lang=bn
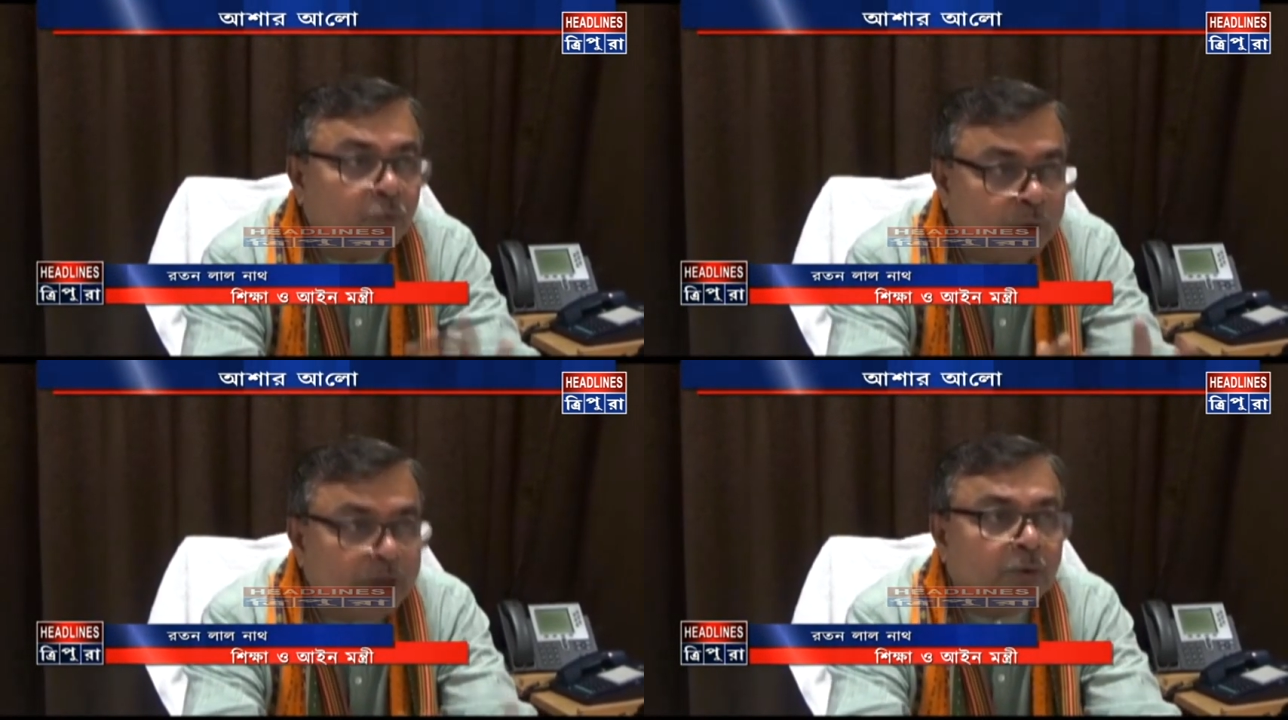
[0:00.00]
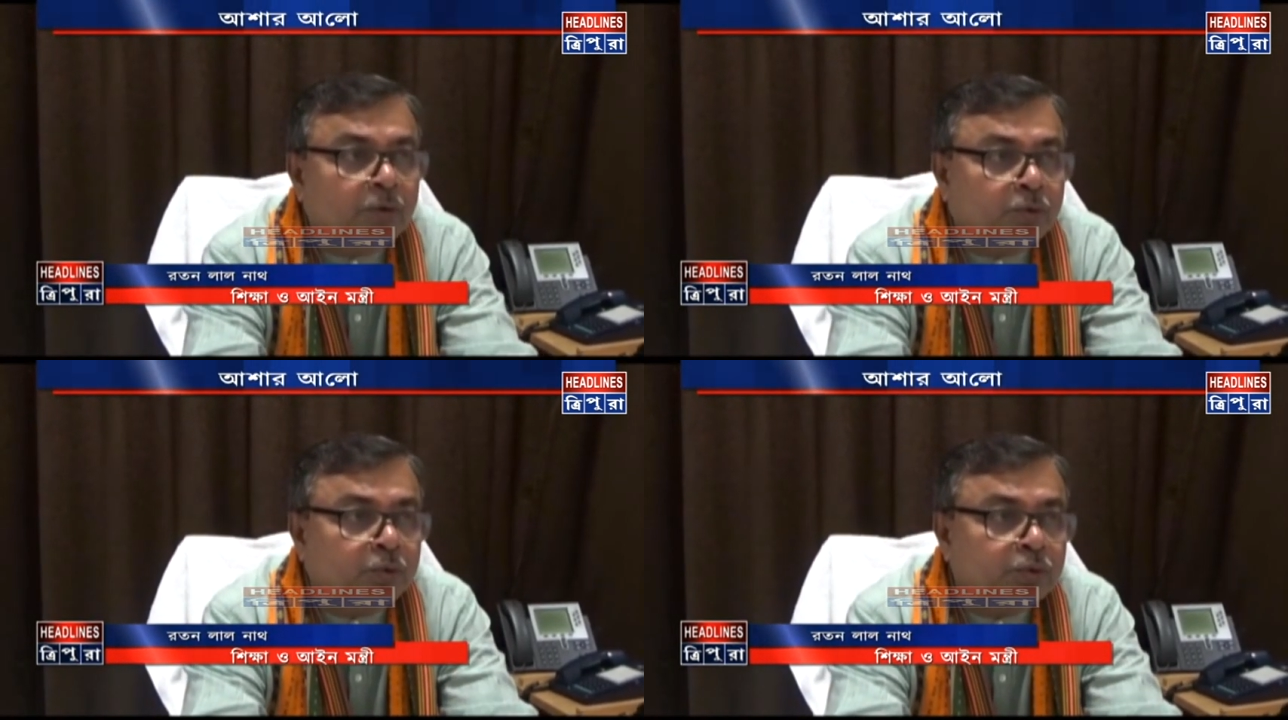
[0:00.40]
ওয়ে
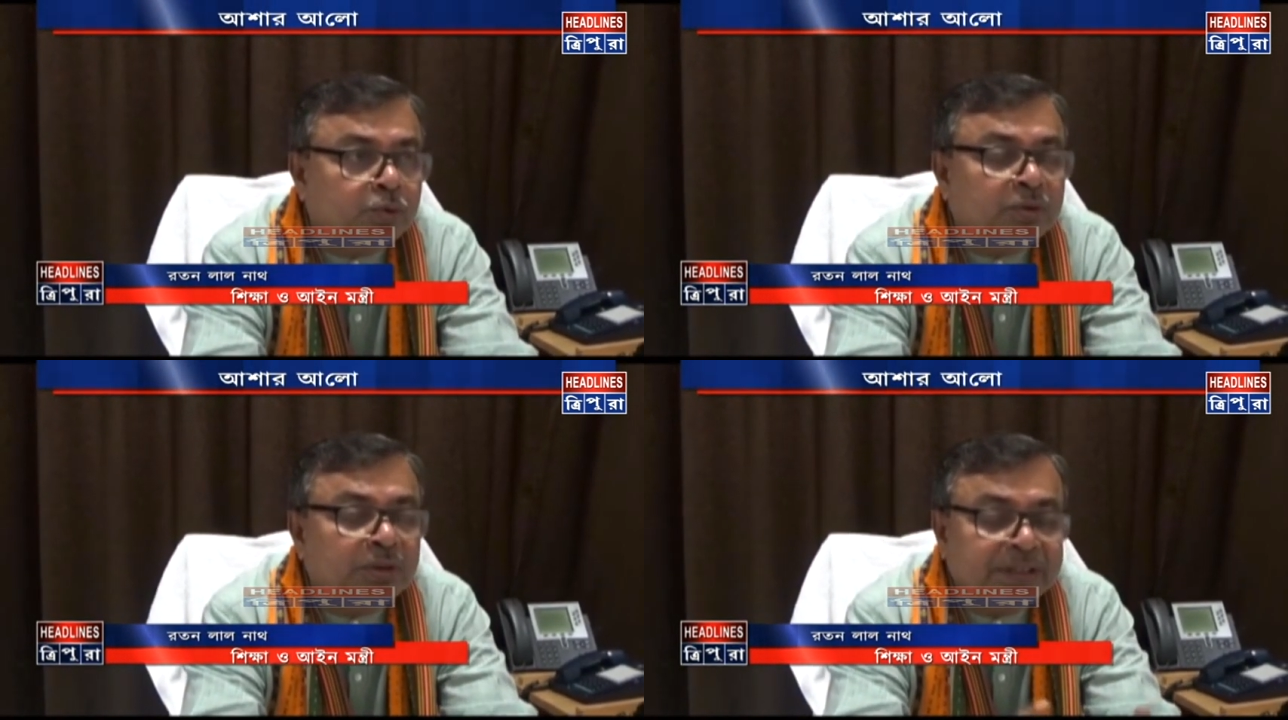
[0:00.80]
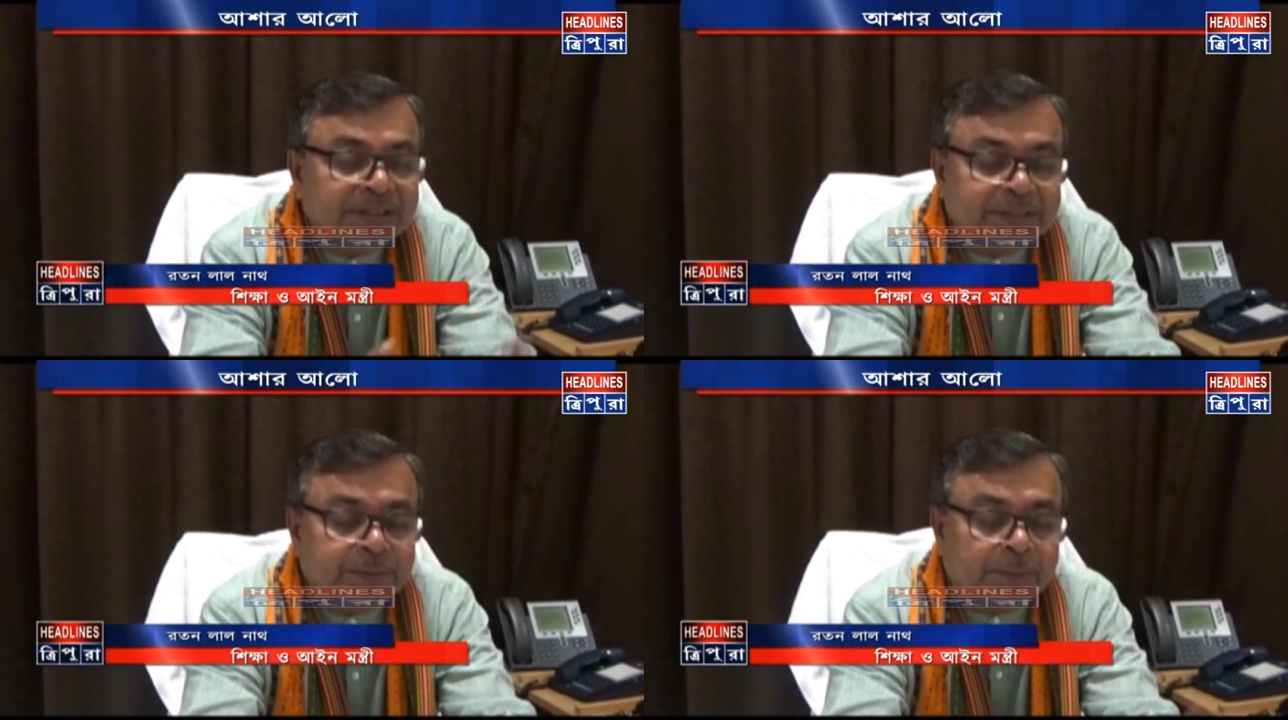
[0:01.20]
আউট খুঁজুন
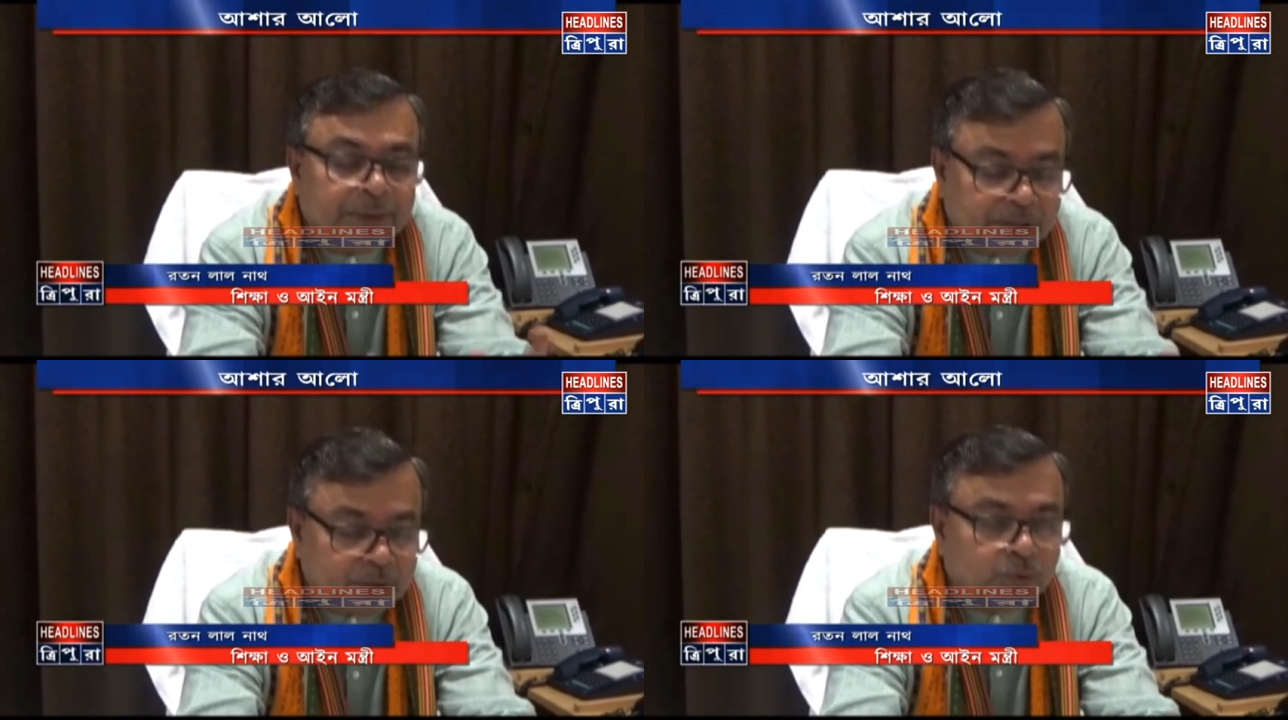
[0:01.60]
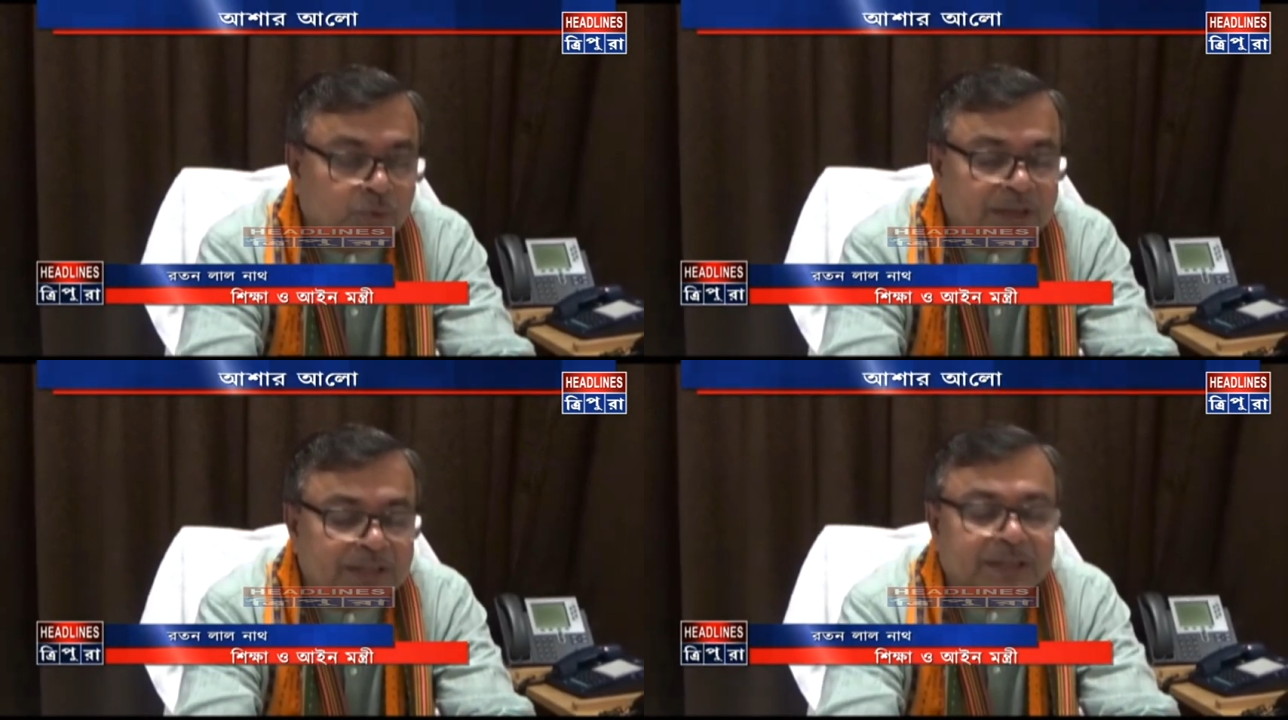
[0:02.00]
যেভাবে কিছু
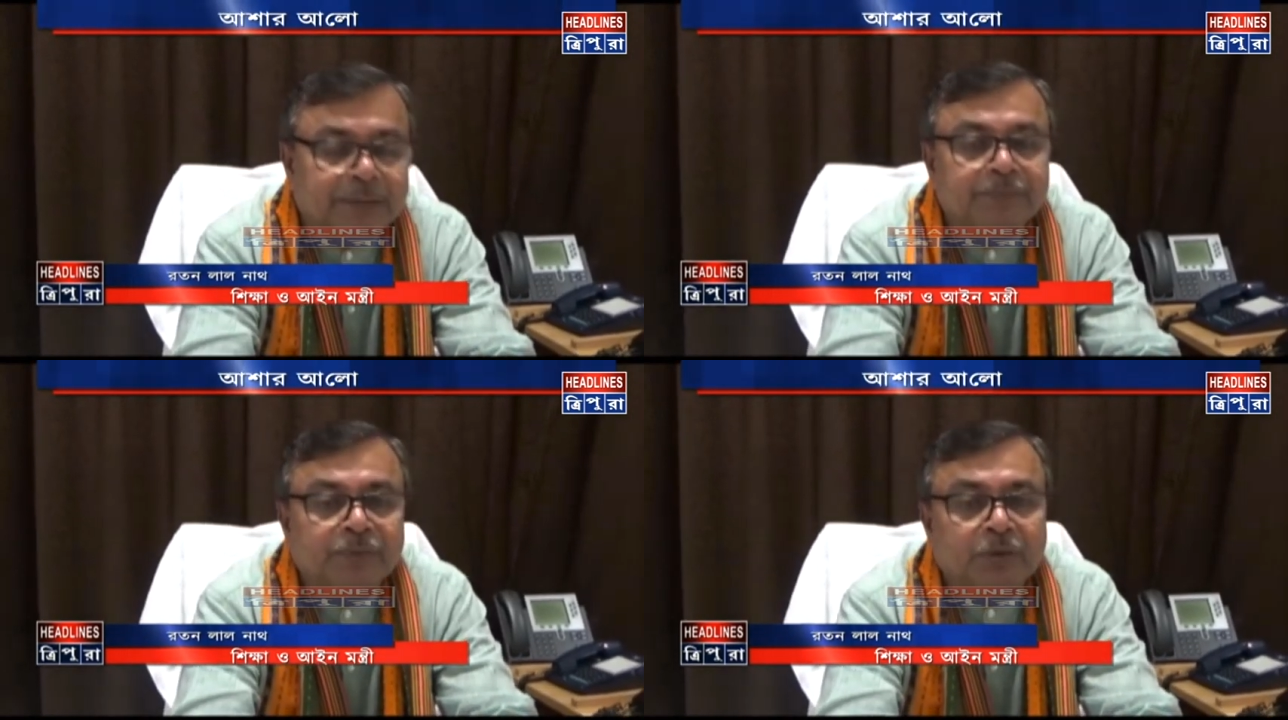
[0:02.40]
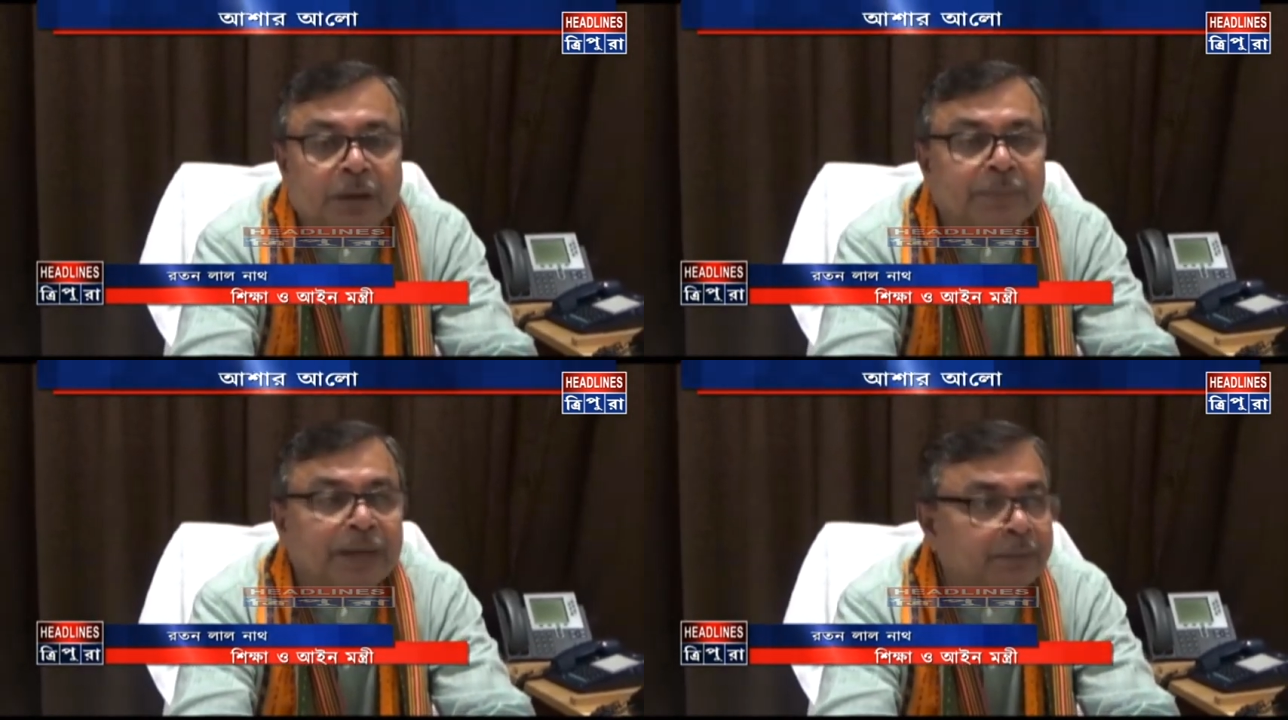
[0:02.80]
করা যায় তো
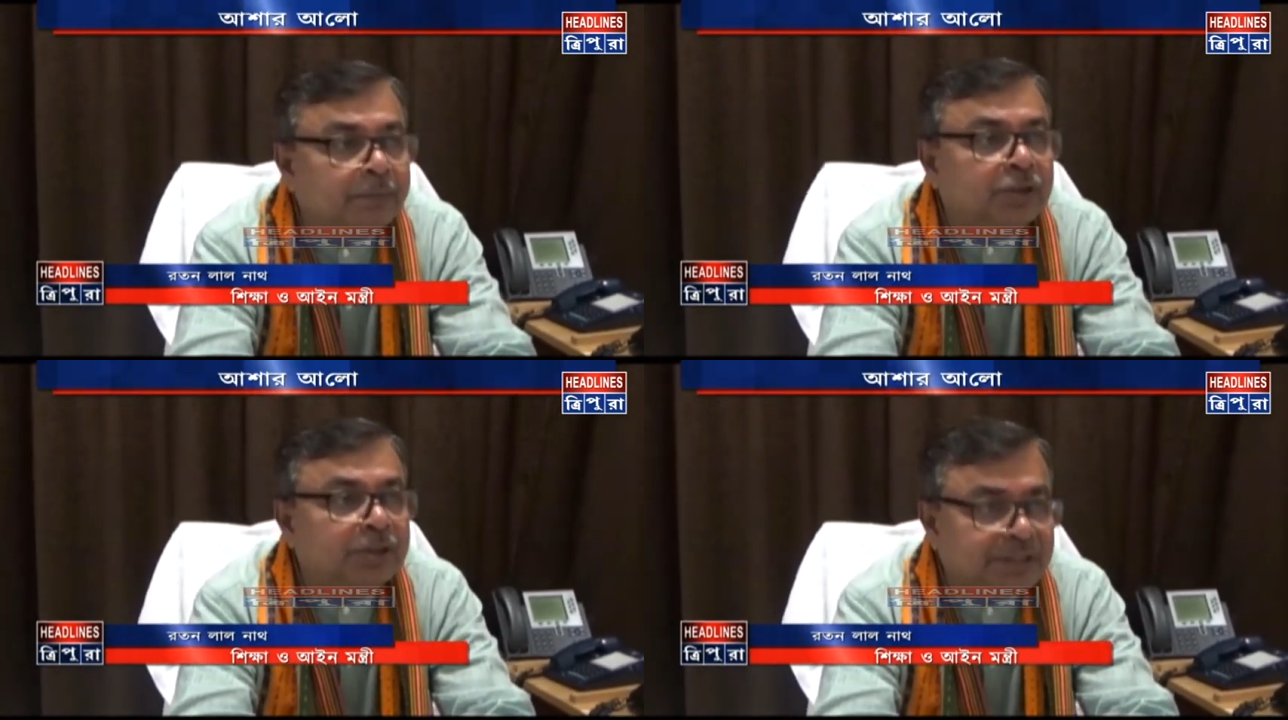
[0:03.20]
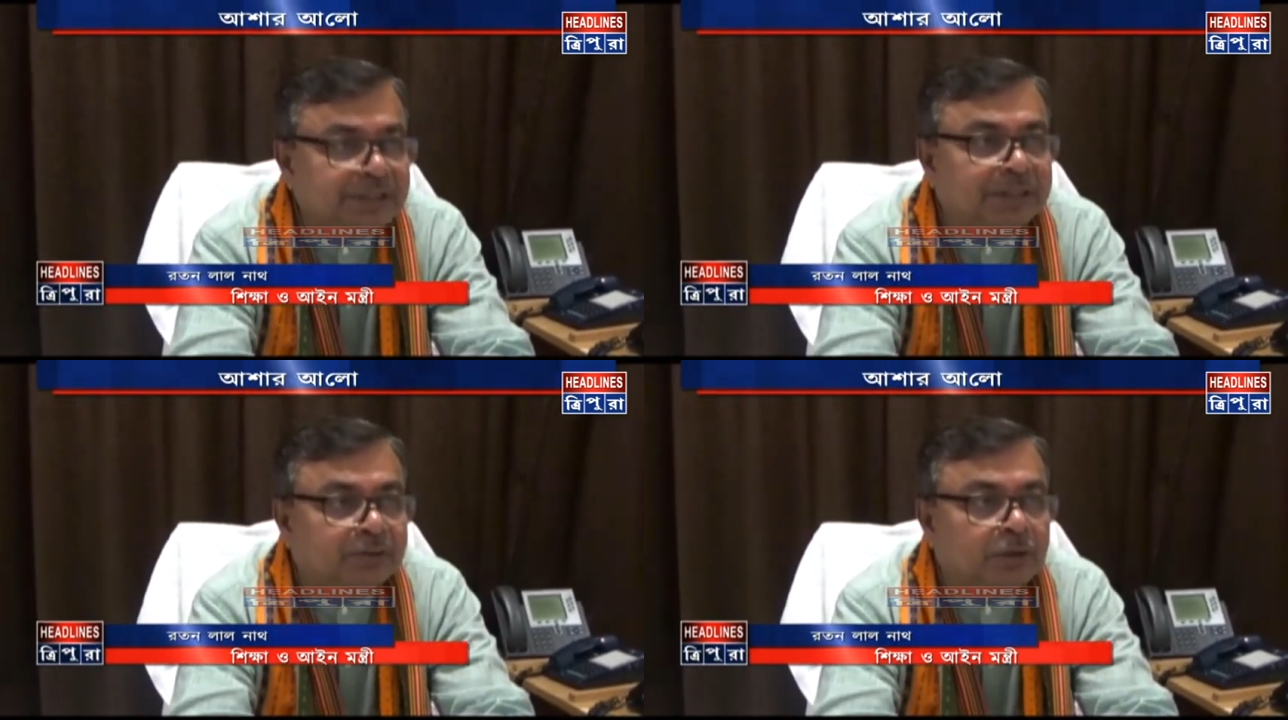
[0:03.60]
আমরা এর মধ্যে
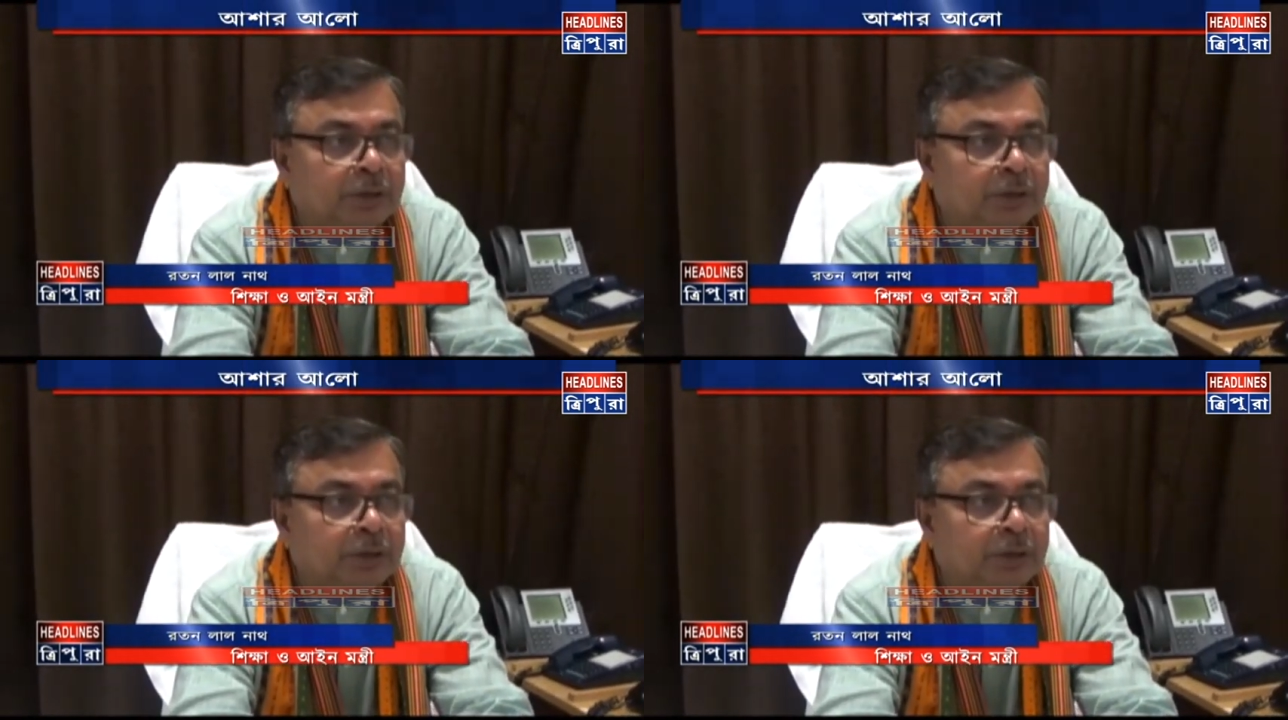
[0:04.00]
সিদ্ধান্ত